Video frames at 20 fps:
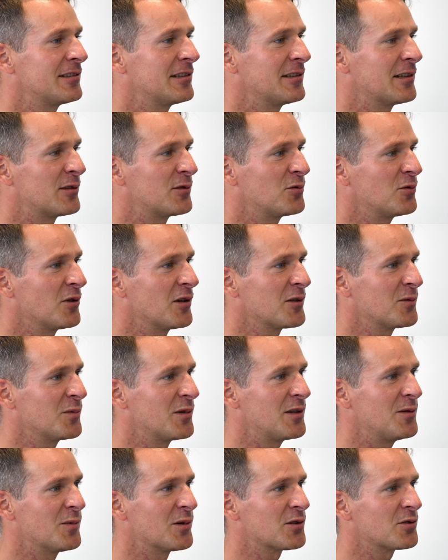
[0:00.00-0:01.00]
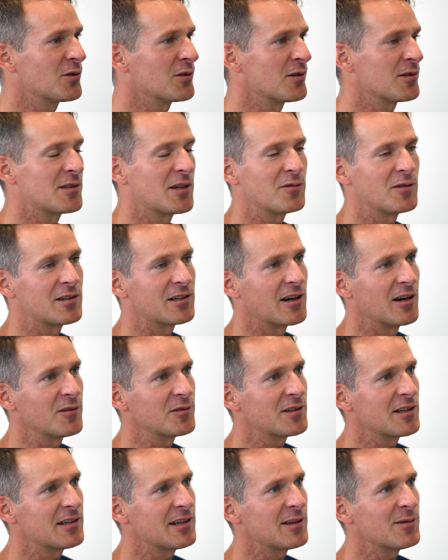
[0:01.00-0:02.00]
Die Natur hat mir immer schon auch sehr viel
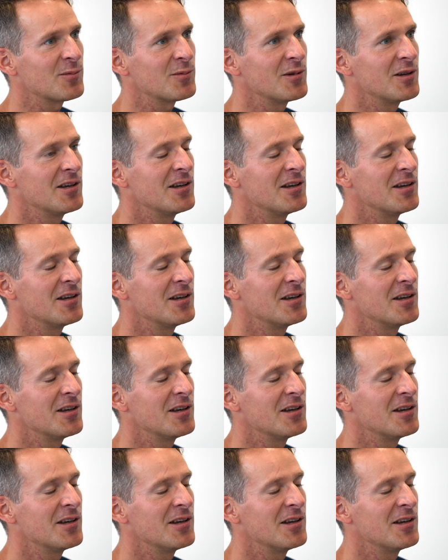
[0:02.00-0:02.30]
Kraft gegeben.